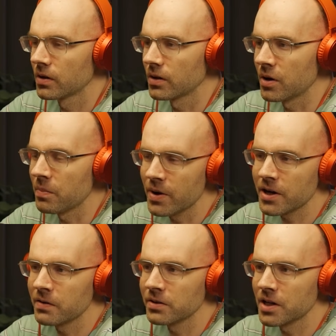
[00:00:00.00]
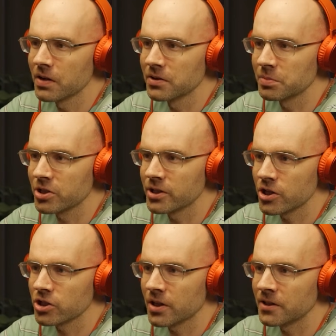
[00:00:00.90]
а, пока вот так вот, потому что я
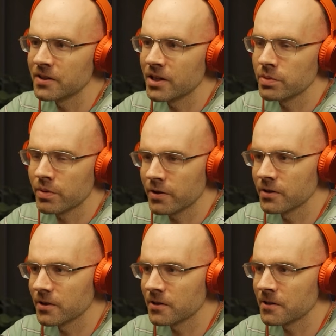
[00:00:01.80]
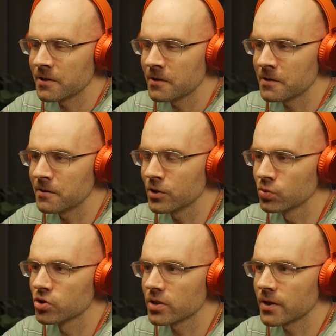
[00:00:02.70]
считаю, на данный момент это
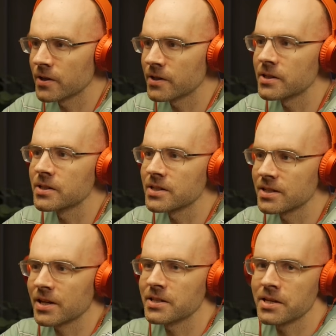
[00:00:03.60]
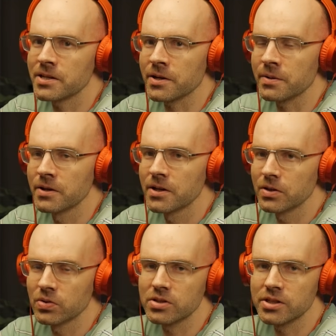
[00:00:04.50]
наилучшая э, стратегия.
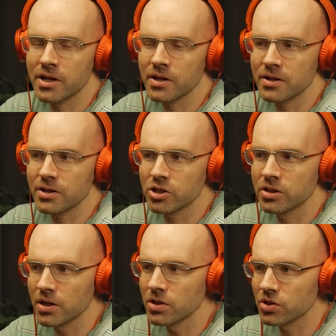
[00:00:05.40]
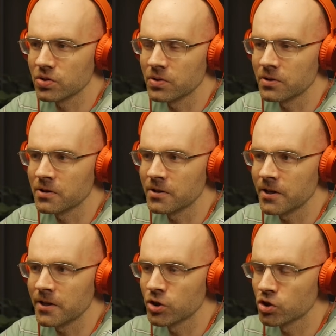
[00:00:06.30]
То есть я считаю, что
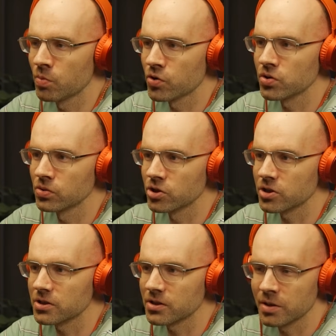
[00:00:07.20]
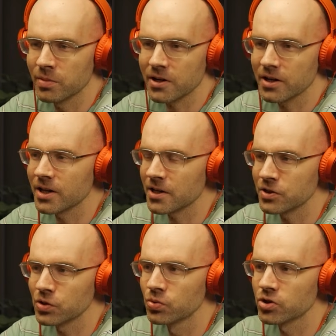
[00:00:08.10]
еще можно улучшить э, как раз
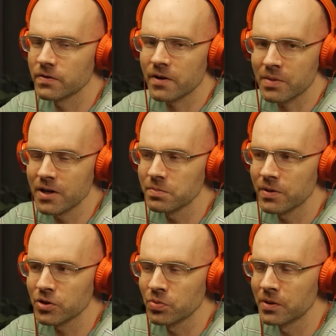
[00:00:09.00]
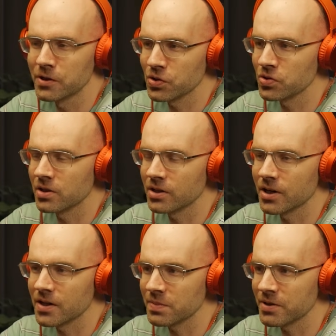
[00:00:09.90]
текущий формат, поэтому были созданы
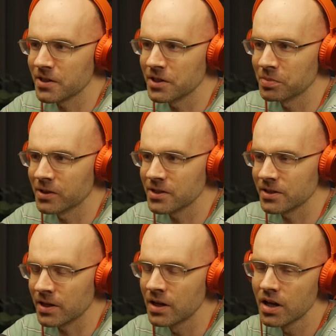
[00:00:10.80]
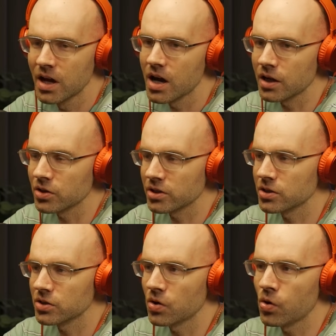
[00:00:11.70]
как раз последние плейлисты, которые,
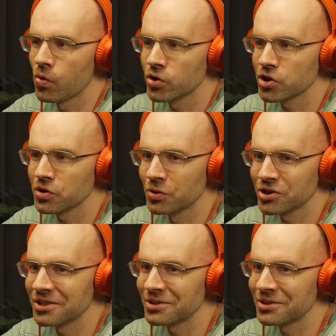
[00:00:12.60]
кстати, очень-очень,